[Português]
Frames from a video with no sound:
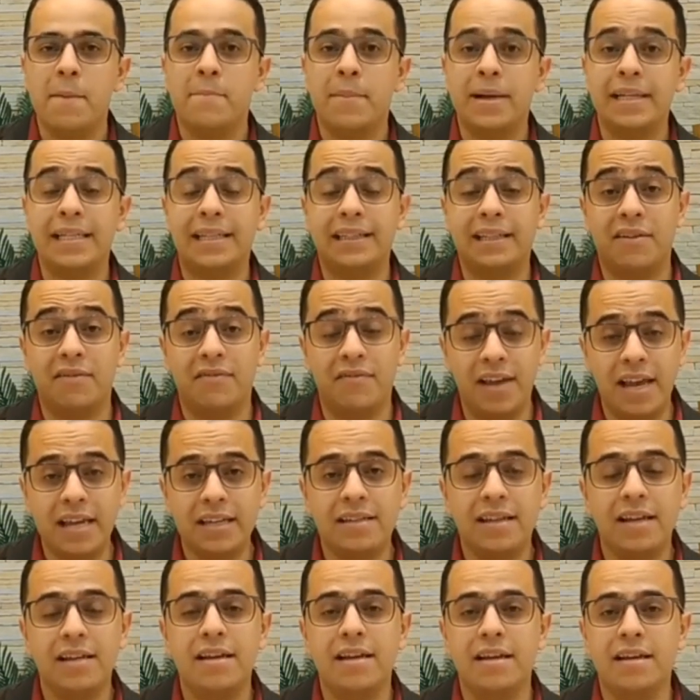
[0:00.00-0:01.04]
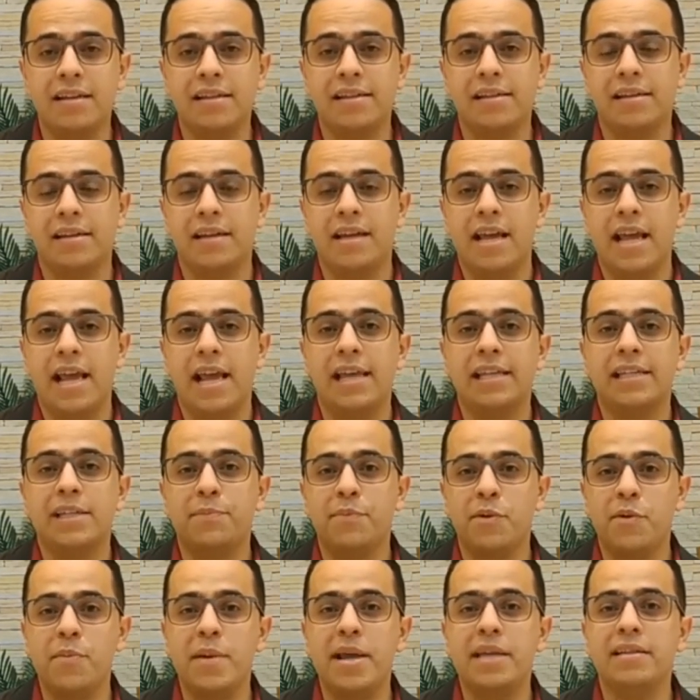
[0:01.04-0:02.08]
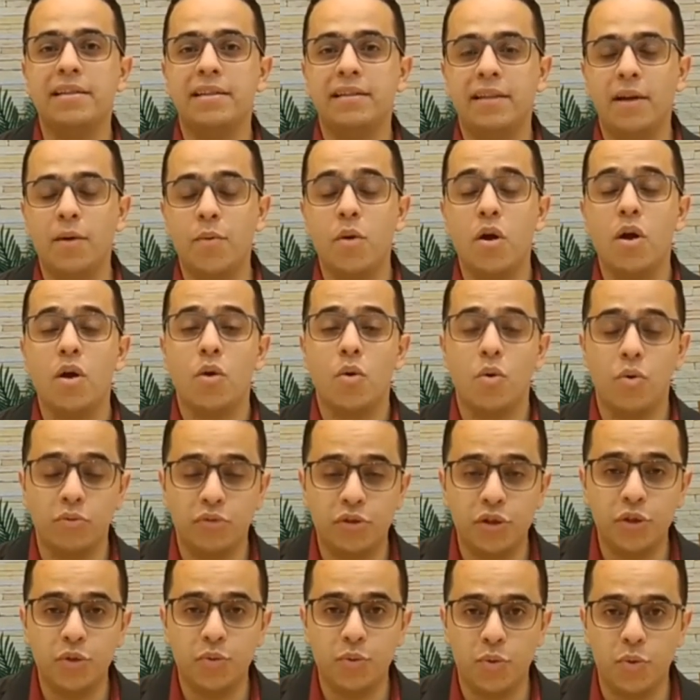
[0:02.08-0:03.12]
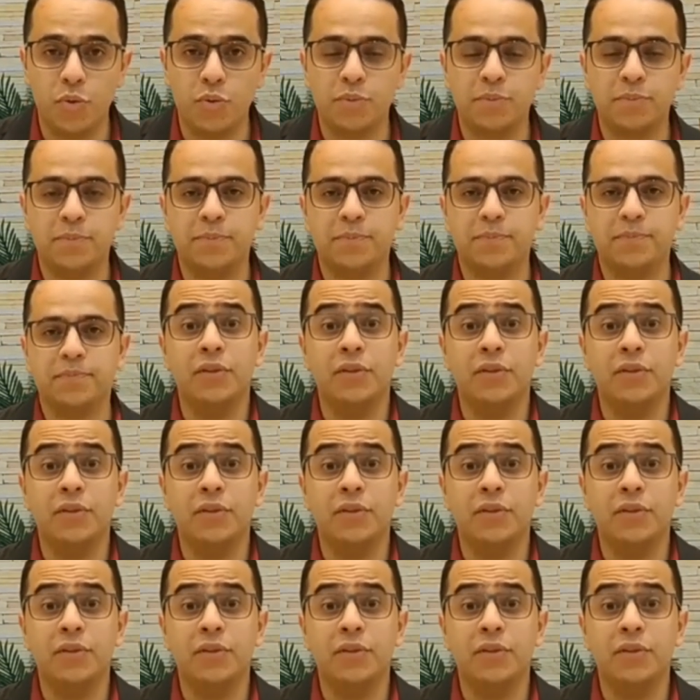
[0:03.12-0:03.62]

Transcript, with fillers: Mas através da aliança, essa promessa então continuou.